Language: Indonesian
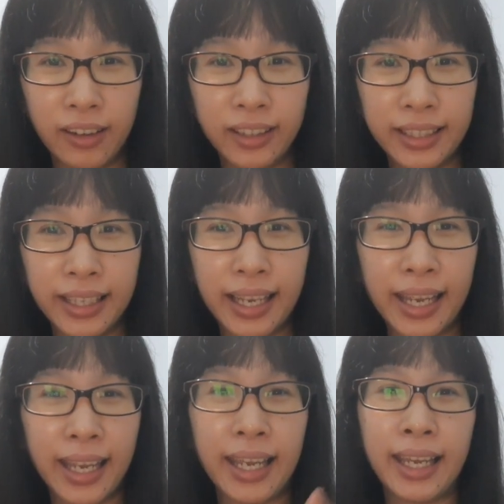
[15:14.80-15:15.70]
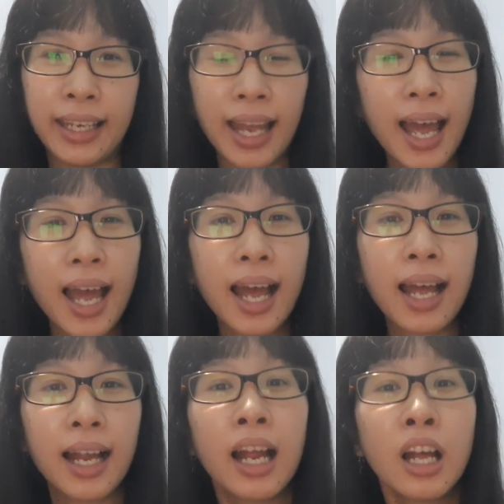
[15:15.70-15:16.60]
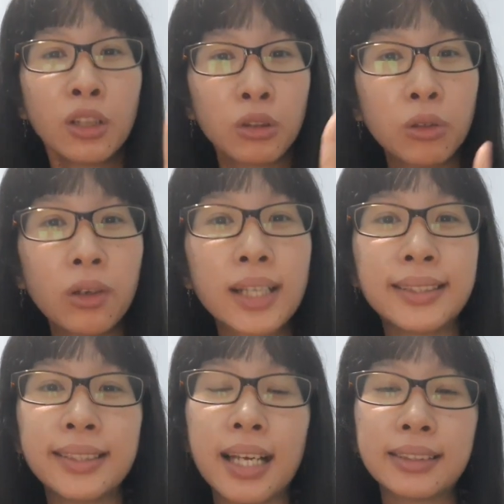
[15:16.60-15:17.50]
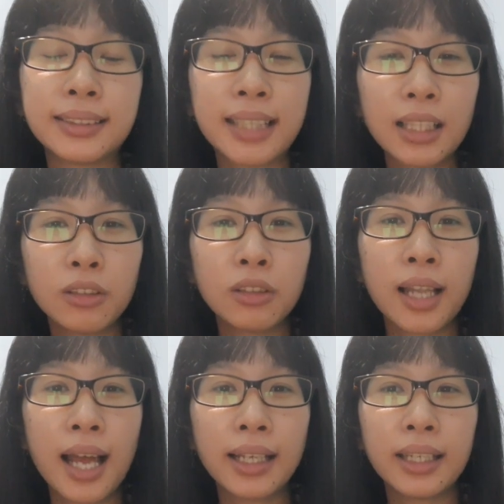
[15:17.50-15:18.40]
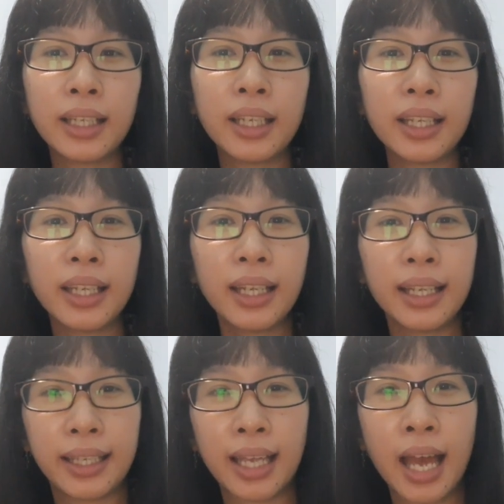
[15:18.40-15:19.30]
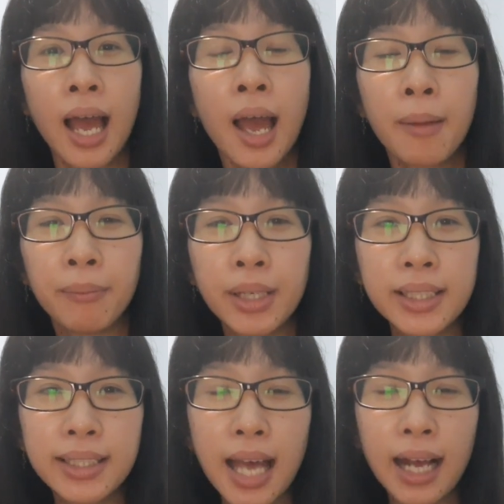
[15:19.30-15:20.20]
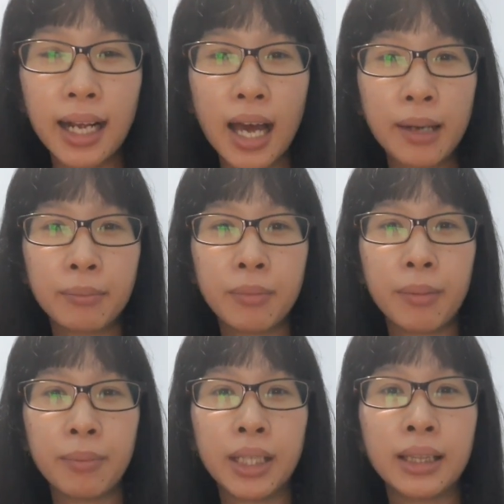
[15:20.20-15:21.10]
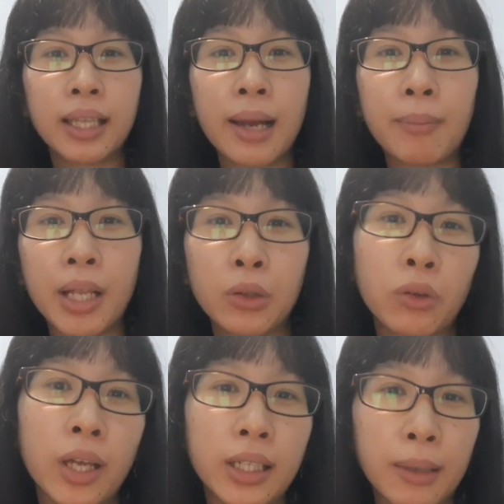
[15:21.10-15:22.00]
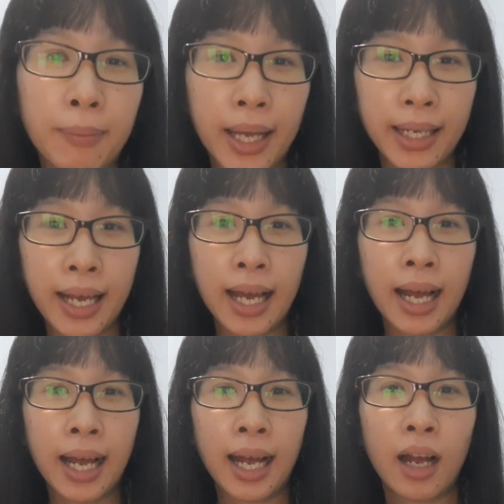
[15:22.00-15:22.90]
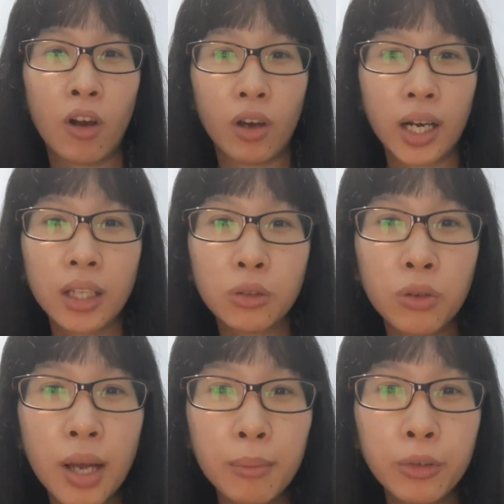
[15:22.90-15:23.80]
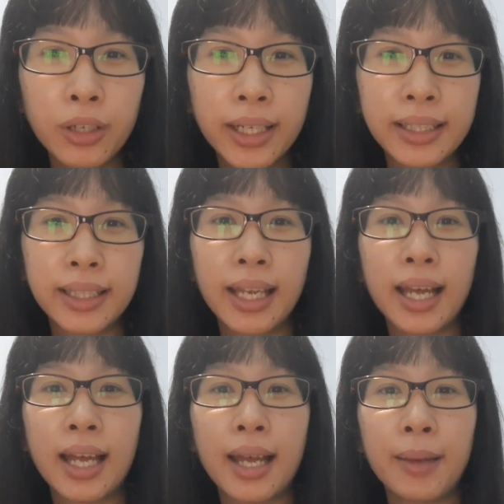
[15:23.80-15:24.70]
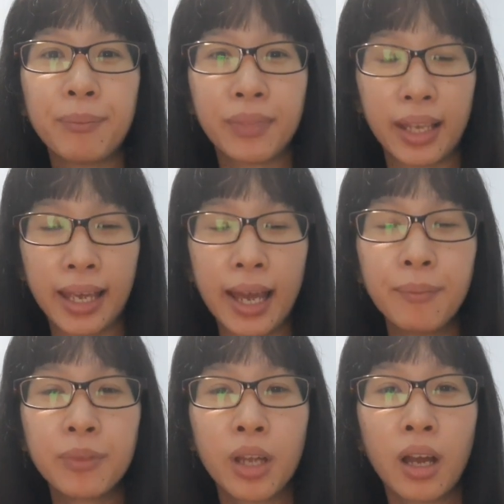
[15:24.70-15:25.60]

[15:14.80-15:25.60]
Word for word: Oke. Nah, Tugas yang satu lagi, ya, Miss akan meminta bantuan kepada orang tua muridnya, ya,